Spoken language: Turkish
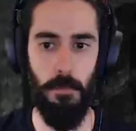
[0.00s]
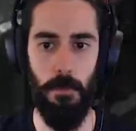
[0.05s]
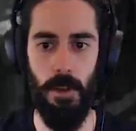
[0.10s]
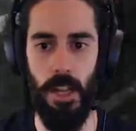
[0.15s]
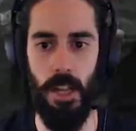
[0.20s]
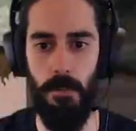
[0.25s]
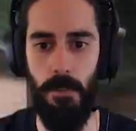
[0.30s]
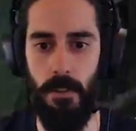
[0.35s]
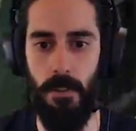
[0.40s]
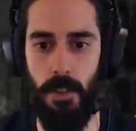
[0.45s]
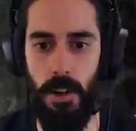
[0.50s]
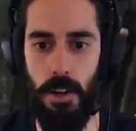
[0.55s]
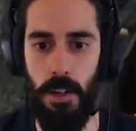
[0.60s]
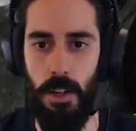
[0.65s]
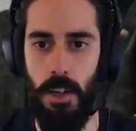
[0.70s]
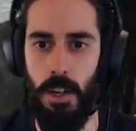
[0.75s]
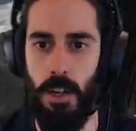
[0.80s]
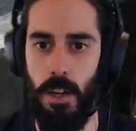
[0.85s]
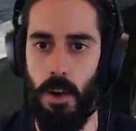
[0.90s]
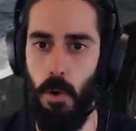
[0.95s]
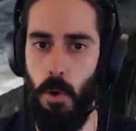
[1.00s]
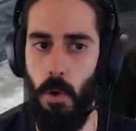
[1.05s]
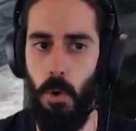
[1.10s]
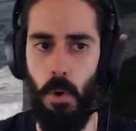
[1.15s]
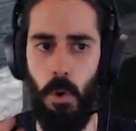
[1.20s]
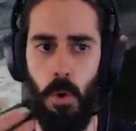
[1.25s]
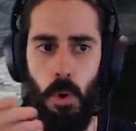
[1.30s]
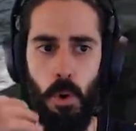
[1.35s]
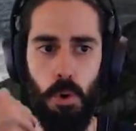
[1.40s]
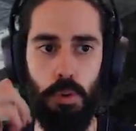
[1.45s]
bana ekmek var.
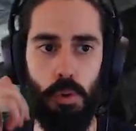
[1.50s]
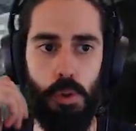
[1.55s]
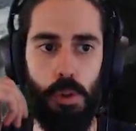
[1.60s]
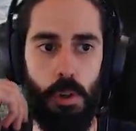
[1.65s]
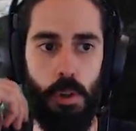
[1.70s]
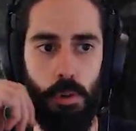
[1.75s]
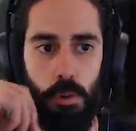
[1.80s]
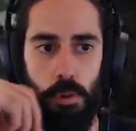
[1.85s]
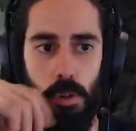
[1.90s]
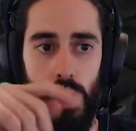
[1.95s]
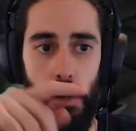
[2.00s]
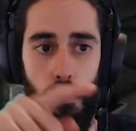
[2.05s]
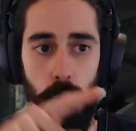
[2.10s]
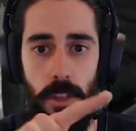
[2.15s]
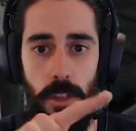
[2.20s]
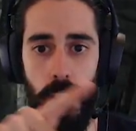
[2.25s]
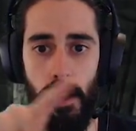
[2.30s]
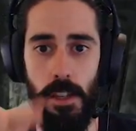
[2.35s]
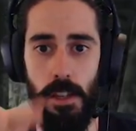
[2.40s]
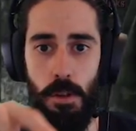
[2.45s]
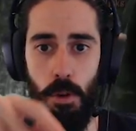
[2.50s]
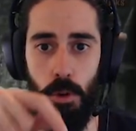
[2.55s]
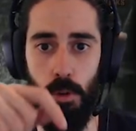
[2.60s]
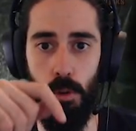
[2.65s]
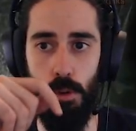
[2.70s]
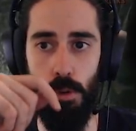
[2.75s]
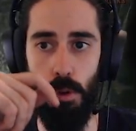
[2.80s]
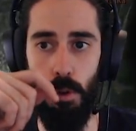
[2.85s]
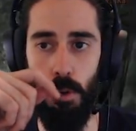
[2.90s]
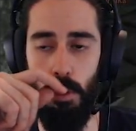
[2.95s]
Oo 30'a 28'e
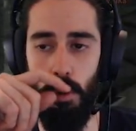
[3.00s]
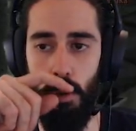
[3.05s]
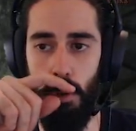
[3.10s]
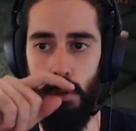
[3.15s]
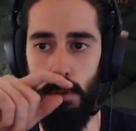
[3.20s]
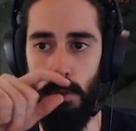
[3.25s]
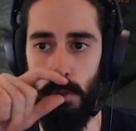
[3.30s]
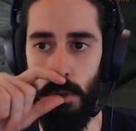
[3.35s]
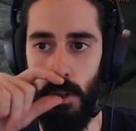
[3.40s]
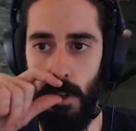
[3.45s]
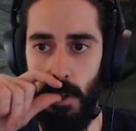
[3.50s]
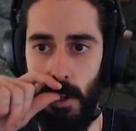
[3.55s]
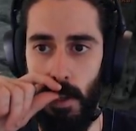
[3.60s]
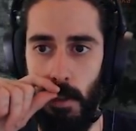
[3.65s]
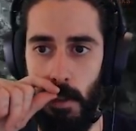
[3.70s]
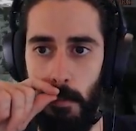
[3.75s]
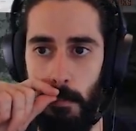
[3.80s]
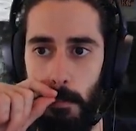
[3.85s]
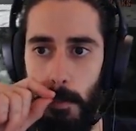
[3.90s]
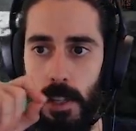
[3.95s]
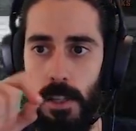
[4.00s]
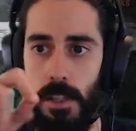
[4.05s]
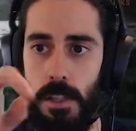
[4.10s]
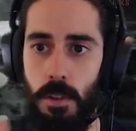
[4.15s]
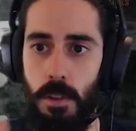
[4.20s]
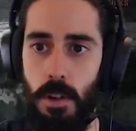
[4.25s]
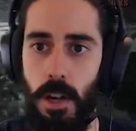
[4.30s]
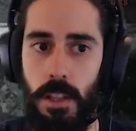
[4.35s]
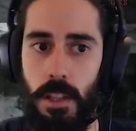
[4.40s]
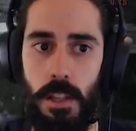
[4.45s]
30 oynuyoruz. Biz
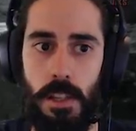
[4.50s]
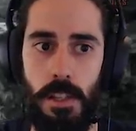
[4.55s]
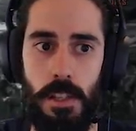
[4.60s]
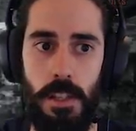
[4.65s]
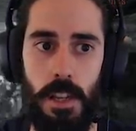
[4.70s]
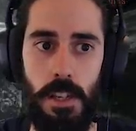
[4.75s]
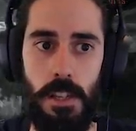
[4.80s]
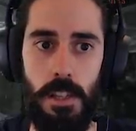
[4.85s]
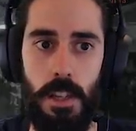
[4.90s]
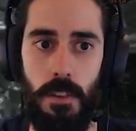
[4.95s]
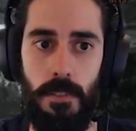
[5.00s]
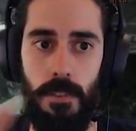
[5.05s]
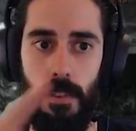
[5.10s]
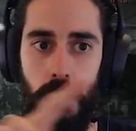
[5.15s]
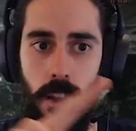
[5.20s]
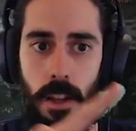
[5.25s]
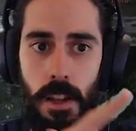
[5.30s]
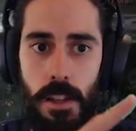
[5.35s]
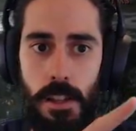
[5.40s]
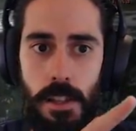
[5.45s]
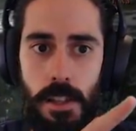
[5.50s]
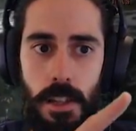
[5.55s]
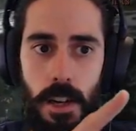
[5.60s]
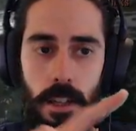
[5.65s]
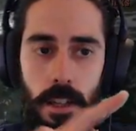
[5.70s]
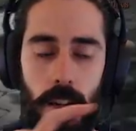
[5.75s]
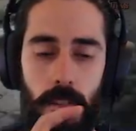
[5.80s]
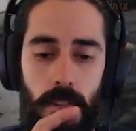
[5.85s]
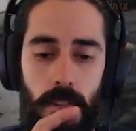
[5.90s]
United States tarafındayız. Diğer taraf